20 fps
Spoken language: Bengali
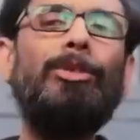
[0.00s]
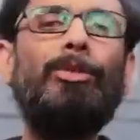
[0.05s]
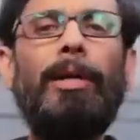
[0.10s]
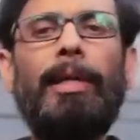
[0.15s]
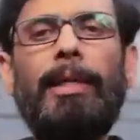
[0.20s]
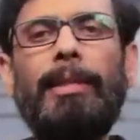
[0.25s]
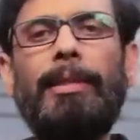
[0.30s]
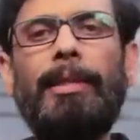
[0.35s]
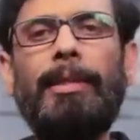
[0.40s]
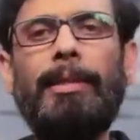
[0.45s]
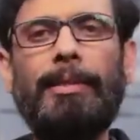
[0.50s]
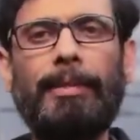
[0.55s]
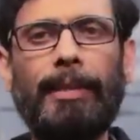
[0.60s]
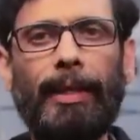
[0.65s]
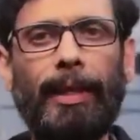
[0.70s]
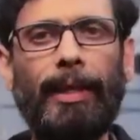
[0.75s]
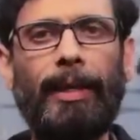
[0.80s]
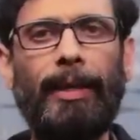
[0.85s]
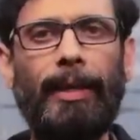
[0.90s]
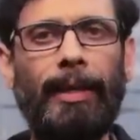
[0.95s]
ক্যাজুয়ালি
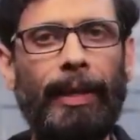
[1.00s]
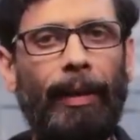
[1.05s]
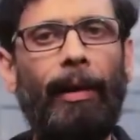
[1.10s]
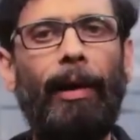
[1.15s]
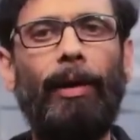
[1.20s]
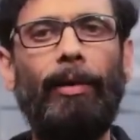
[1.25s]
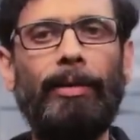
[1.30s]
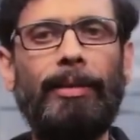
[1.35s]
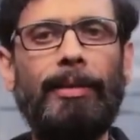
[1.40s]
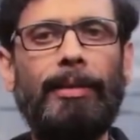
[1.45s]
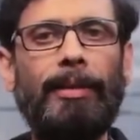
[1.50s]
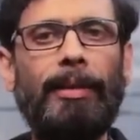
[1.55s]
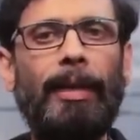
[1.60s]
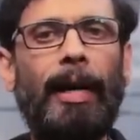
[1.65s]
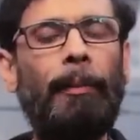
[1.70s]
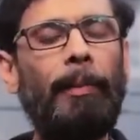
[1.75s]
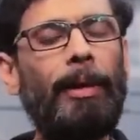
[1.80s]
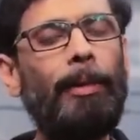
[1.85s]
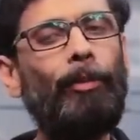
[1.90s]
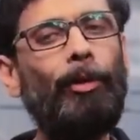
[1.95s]
জিনিসটাকে নেওয়া হচ্ছে
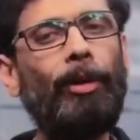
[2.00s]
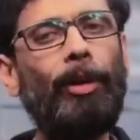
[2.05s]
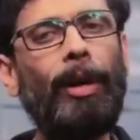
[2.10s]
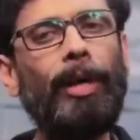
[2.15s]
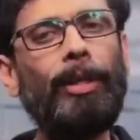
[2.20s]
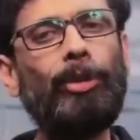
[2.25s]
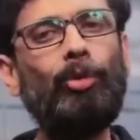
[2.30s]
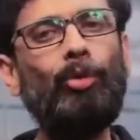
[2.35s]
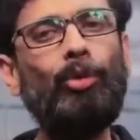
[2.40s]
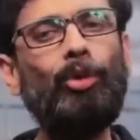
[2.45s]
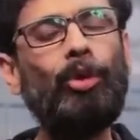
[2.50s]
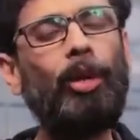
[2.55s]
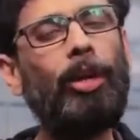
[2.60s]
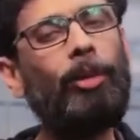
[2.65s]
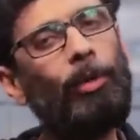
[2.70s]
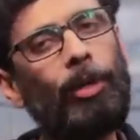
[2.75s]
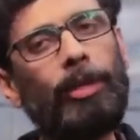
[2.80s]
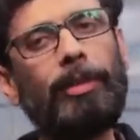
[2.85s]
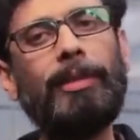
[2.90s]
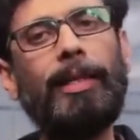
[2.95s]
আমার মনে হয়
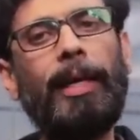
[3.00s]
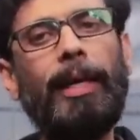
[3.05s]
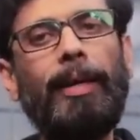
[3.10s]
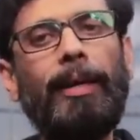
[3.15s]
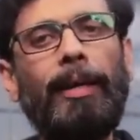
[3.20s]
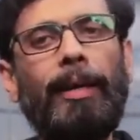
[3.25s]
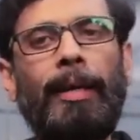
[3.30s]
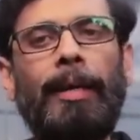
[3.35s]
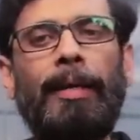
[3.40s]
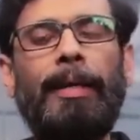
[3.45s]
দুটোর মধ্যেই